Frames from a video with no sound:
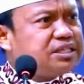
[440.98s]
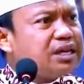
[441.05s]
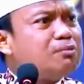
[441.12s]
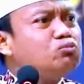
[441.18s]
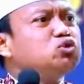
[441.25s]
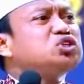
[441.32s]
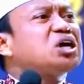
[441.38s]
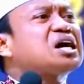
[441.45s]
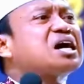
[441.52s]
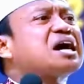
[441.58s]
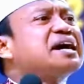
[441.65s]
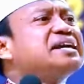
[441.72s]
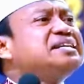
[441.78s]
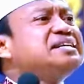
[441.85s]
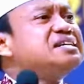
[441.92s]
Jak
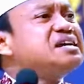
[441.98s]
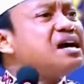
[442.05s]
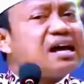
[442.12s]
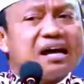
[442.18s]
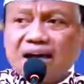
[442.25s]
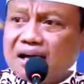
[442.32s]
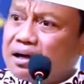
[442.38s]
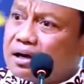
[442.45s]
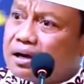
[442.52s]
ucapkan niat.